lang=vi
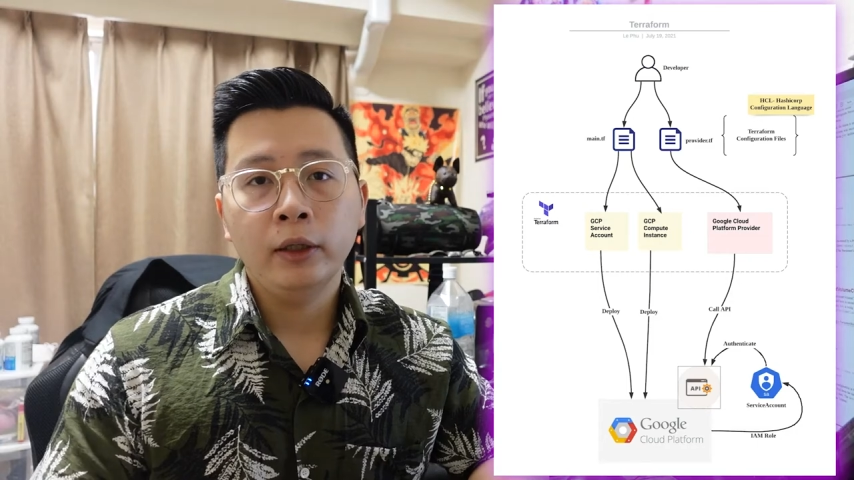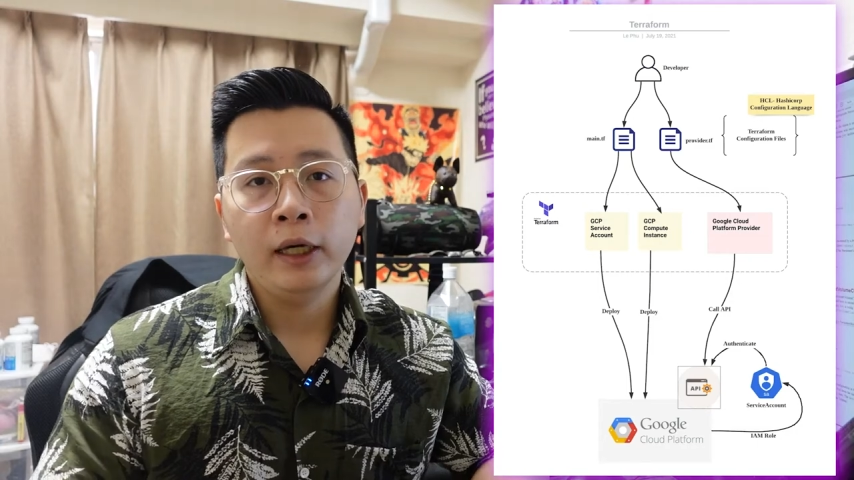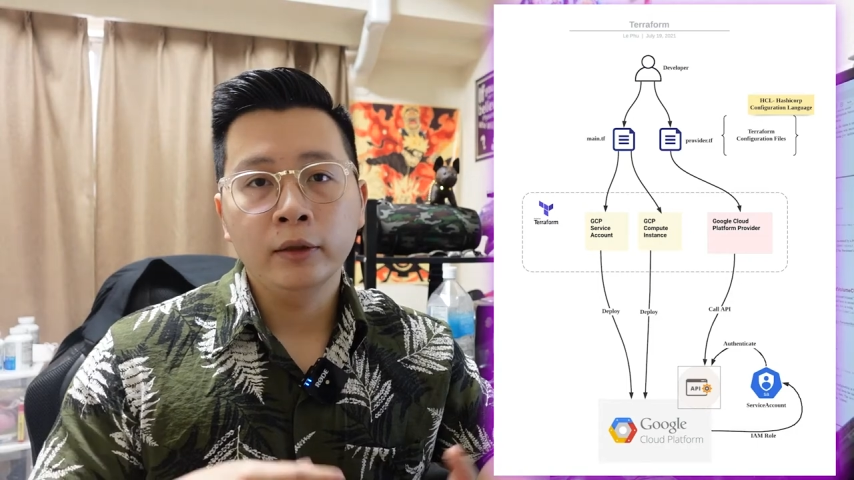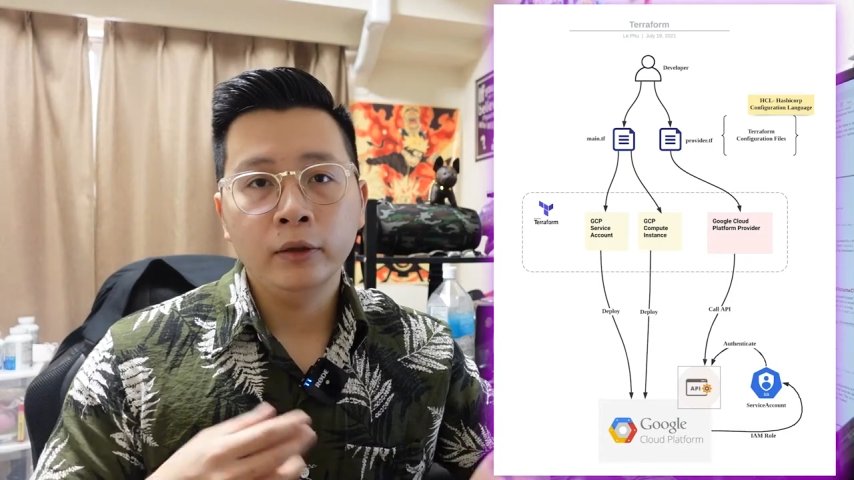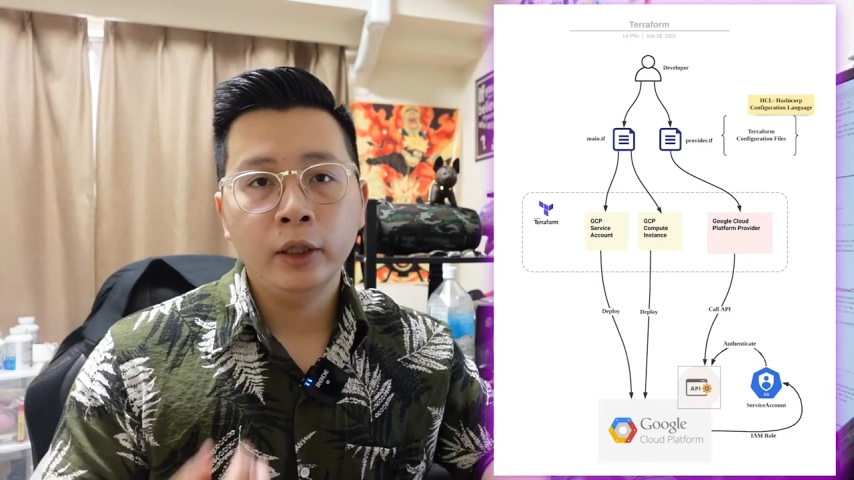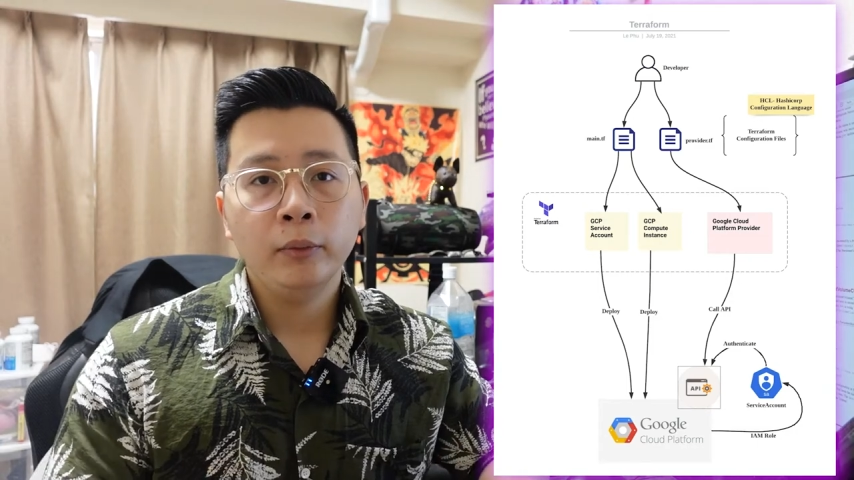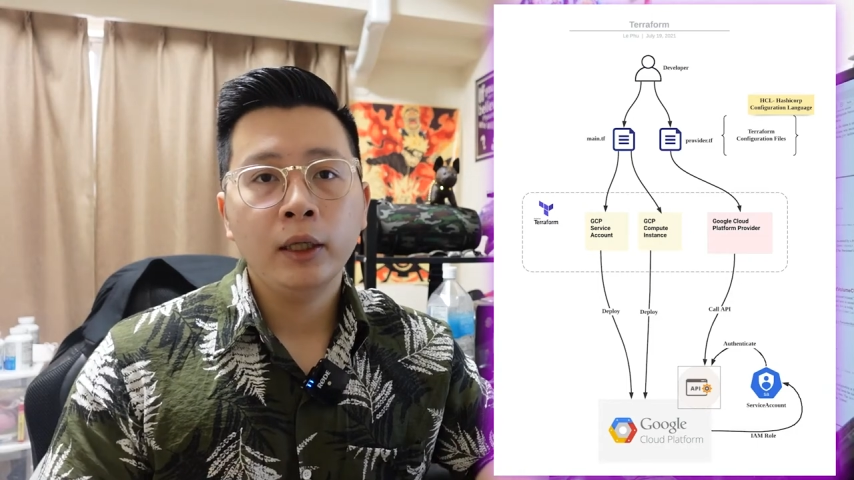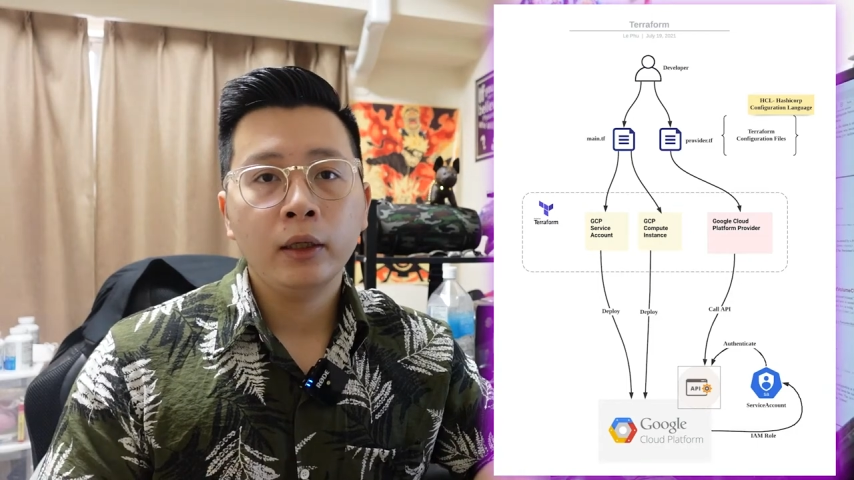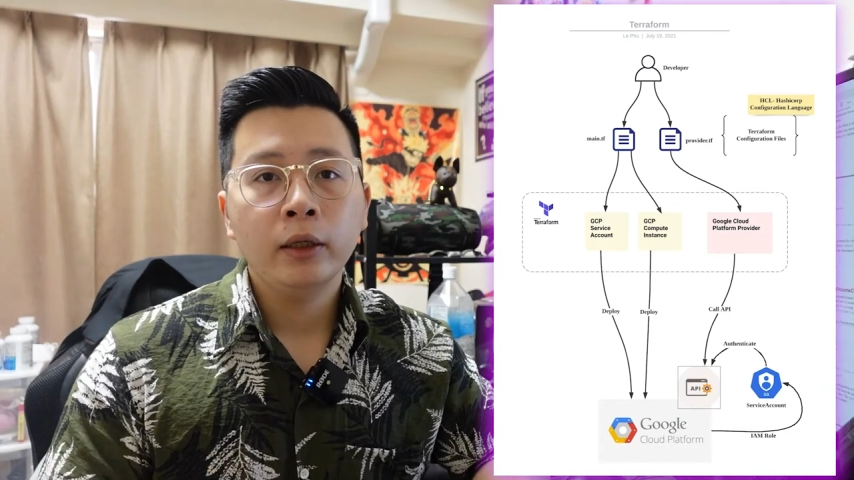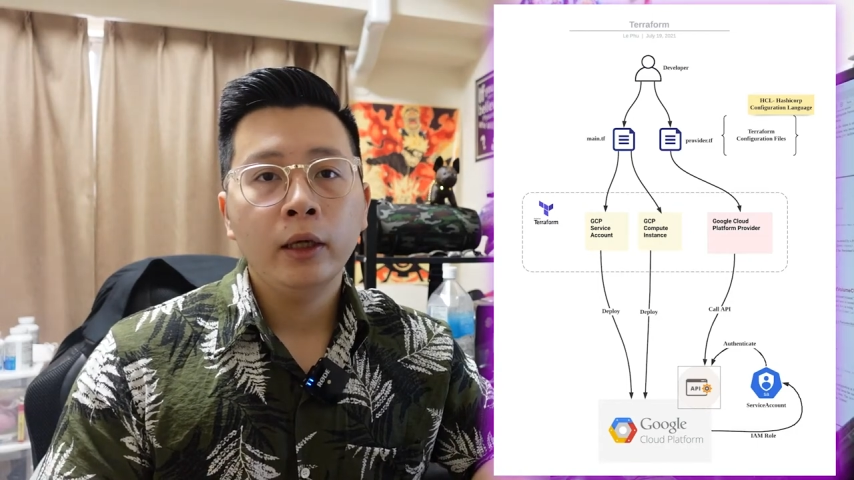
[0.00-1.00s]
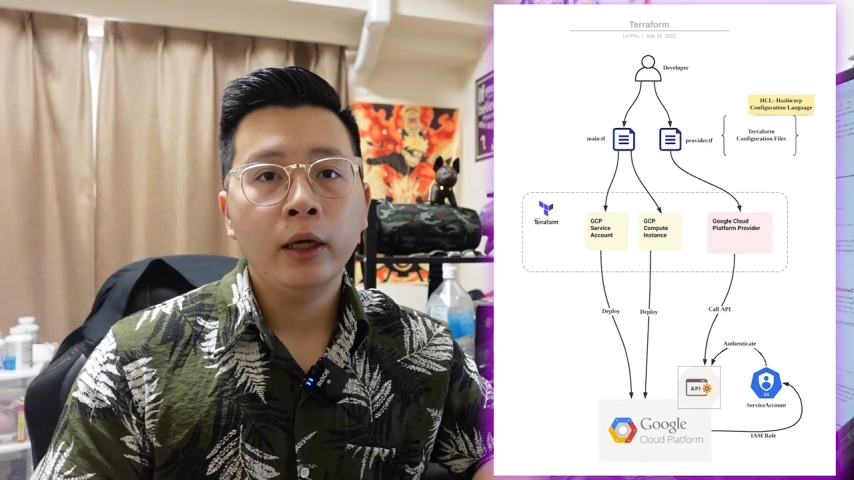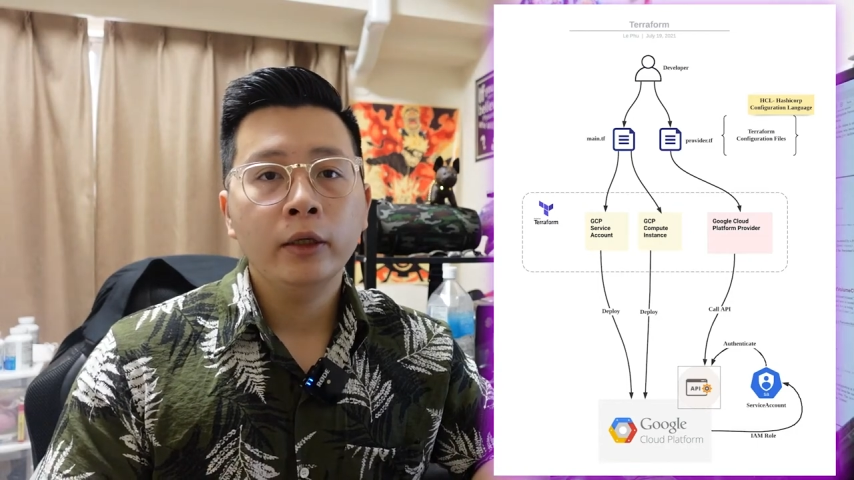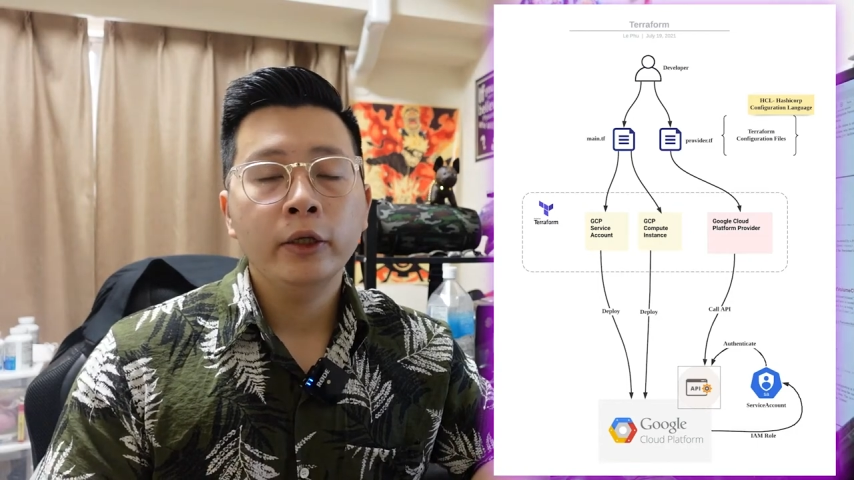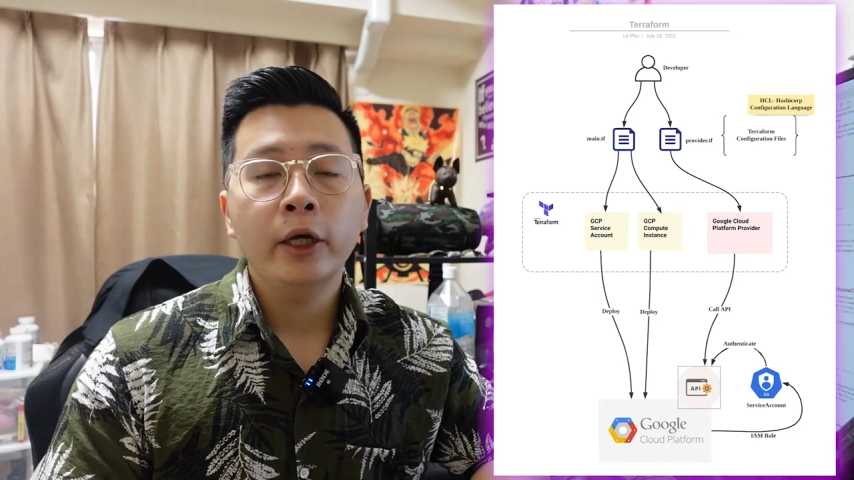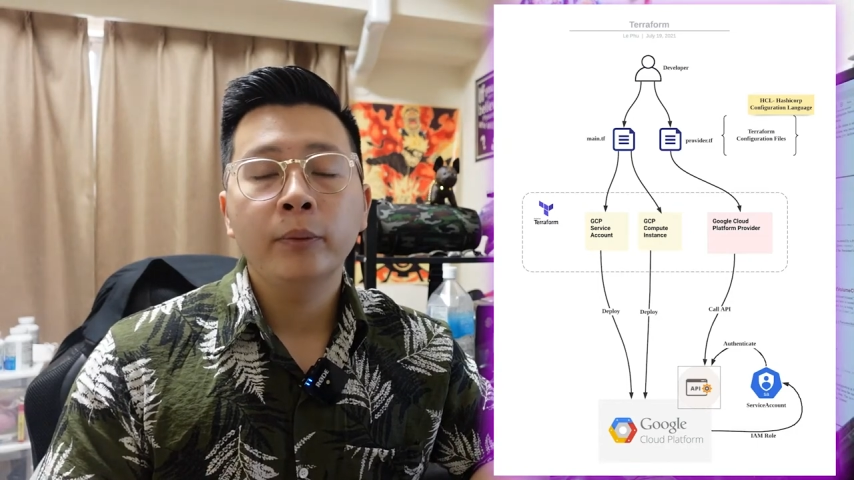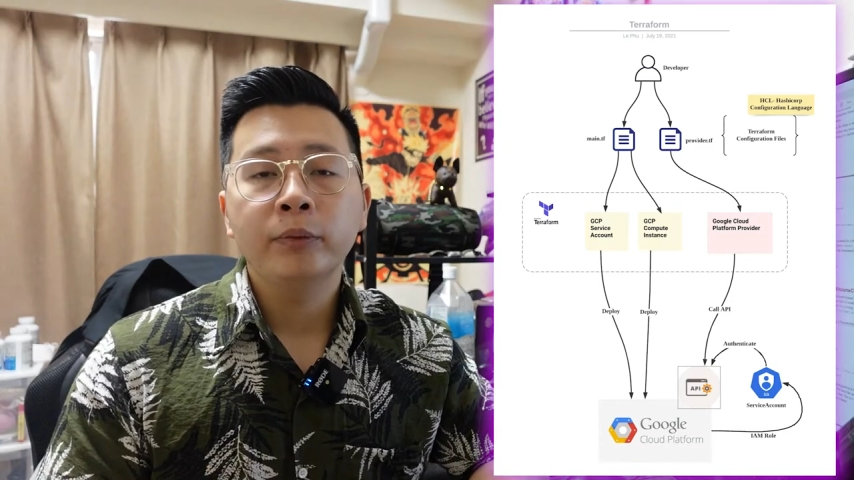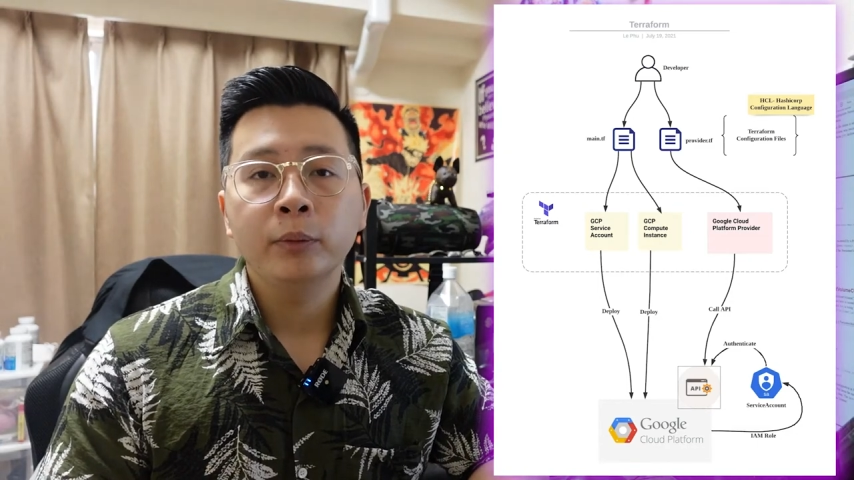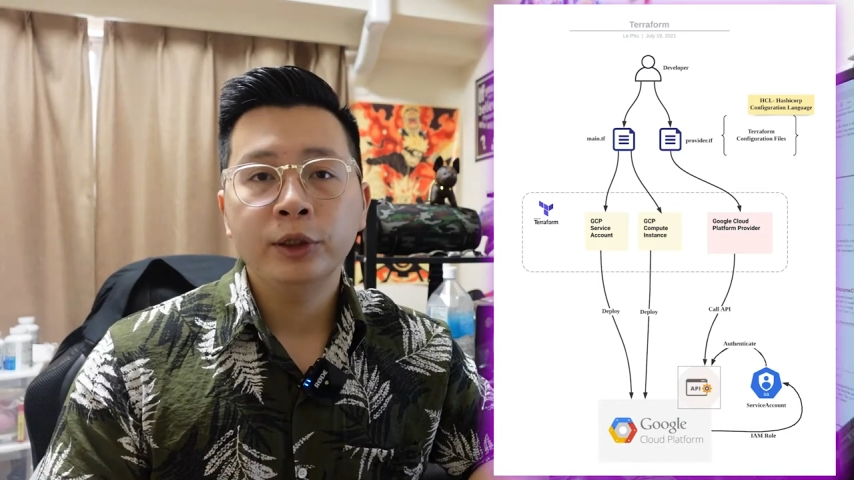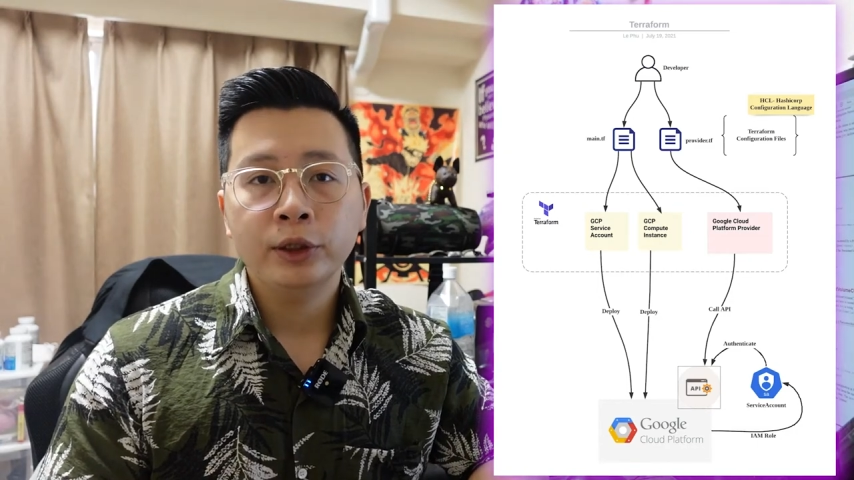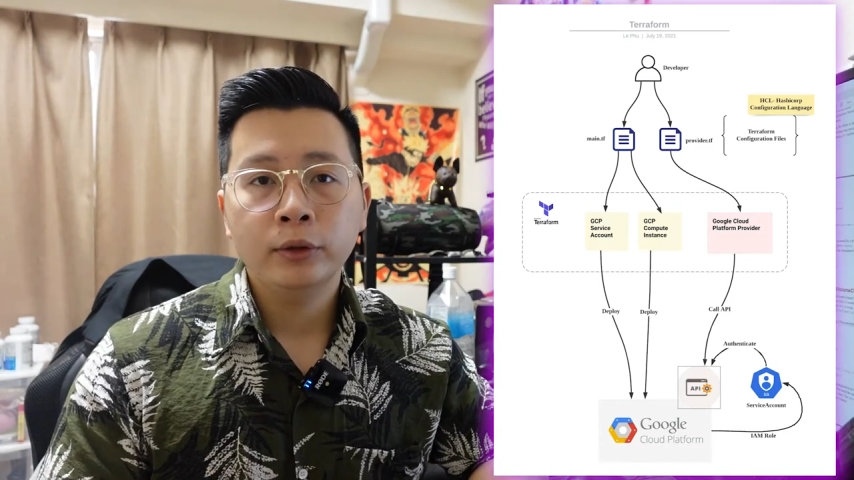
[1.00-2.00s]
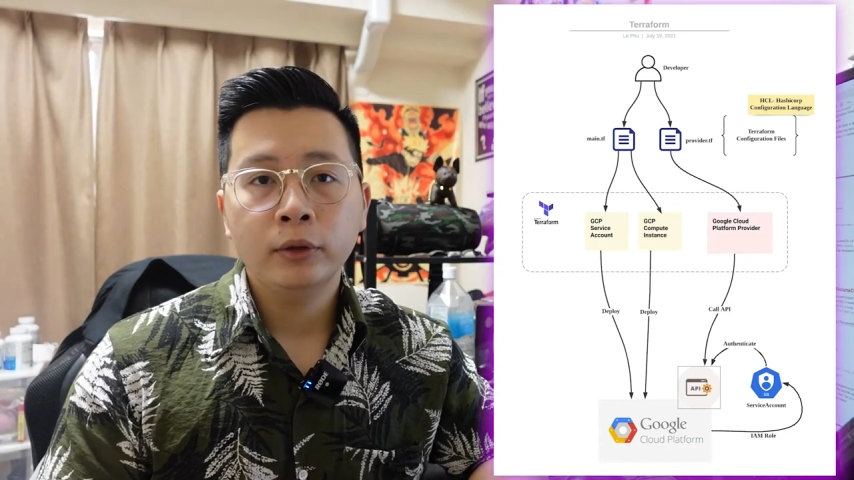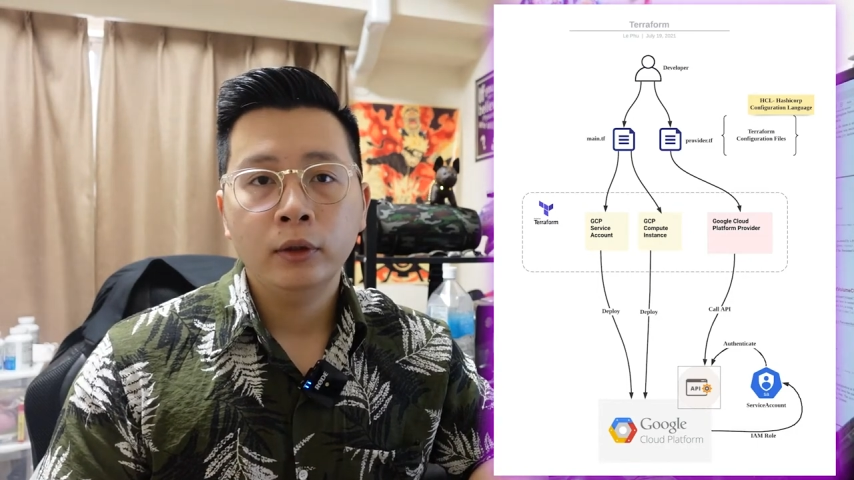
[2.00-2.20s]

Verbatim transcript: gắn thêm các cái IAM permission